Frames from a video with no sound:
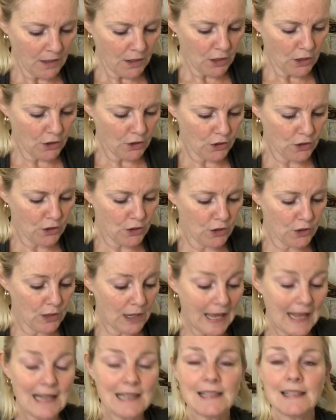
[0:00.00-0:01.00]
Euh,
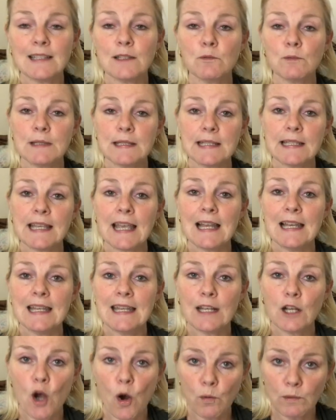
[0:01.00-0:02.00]
elle dit aussi qu'elle
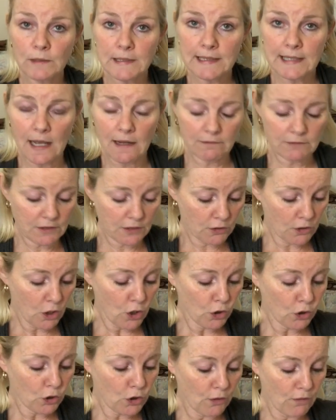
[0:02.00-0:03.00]
est consciente
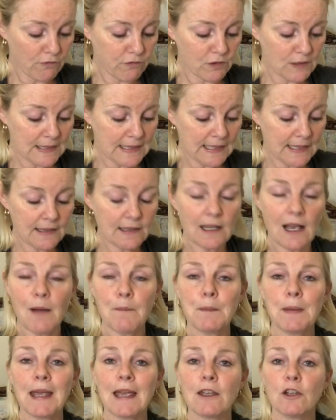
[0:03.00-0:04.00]
que vous êtes en
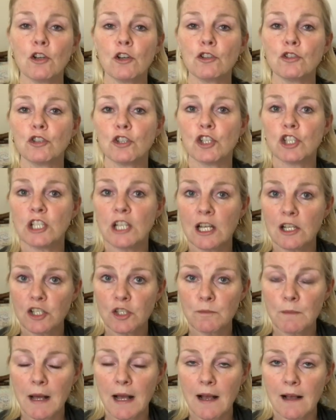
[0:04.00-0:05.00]
période de
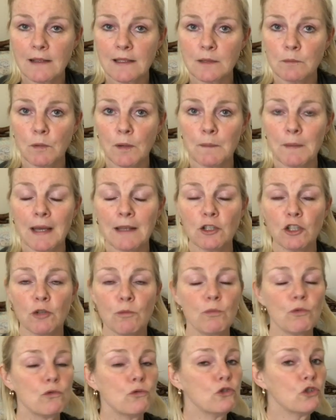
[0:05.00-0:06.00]
changement en ce moment, qu'il y a
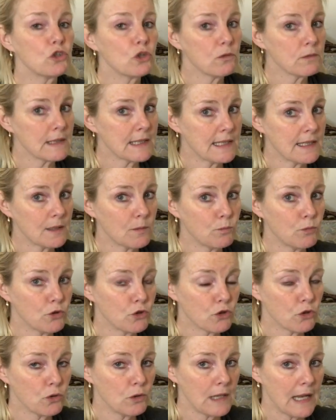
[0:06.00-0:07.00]
beaucoup de choses qui se
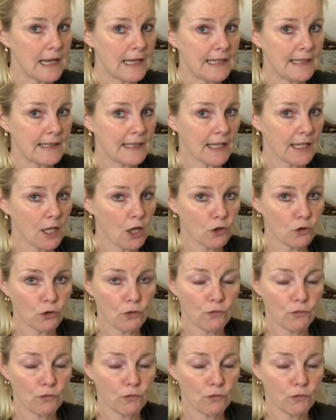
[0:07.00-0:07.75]
bousculent à l'intérieur de